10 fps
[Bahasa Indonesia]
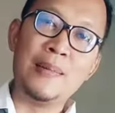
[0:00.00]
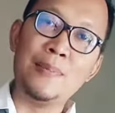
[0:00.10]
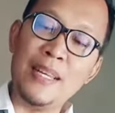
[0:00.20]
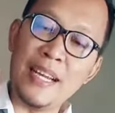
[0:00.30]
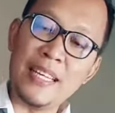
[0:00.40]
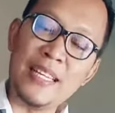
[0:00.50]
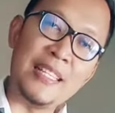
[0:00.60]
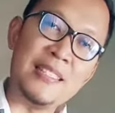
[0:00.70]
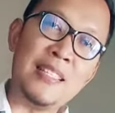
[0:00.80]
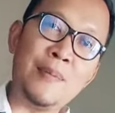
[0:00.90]
Bayangin
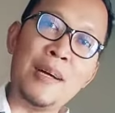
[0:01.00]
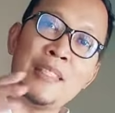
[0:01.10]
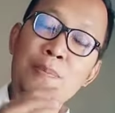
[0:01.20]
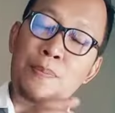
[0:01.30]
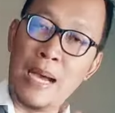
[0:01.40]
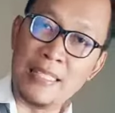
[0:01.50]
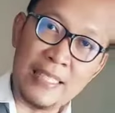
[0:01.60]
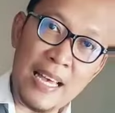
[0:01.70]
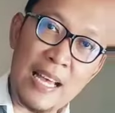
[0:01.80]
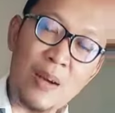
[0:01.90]
aja masih
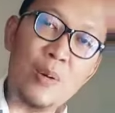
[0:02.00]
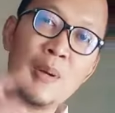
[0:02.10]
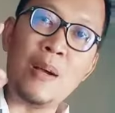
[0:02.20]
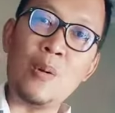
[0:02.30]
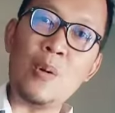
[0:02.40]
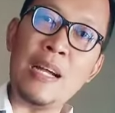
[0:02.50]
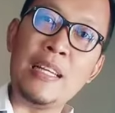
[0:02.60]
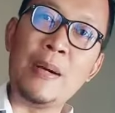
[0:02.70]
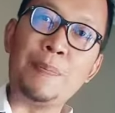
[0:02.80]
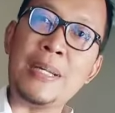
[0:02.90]
banyak orang-orang
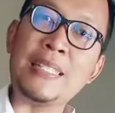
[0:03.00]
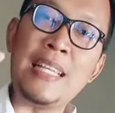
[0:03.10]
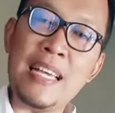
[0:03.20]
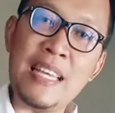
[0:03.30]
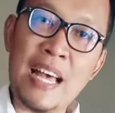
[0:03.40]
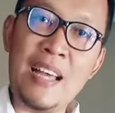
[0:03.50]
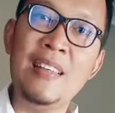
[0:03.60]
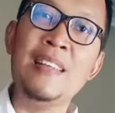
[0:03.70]
yang percaya